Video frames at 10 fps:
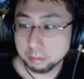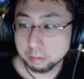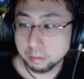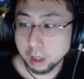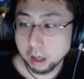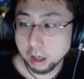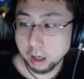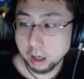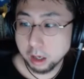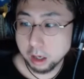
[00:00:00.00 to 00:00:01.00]
はい、ワま
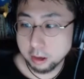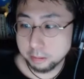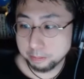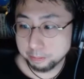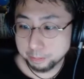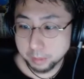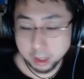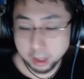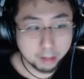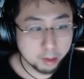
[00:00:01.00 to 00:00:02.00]
た2。
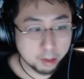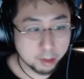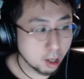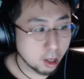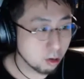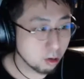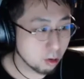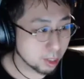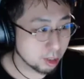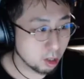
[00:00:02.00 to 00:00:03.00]
悩み相談とつま
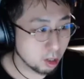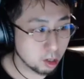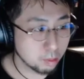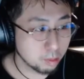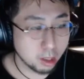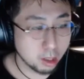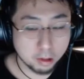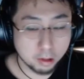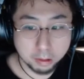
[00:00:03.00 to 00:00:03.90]
ちやります。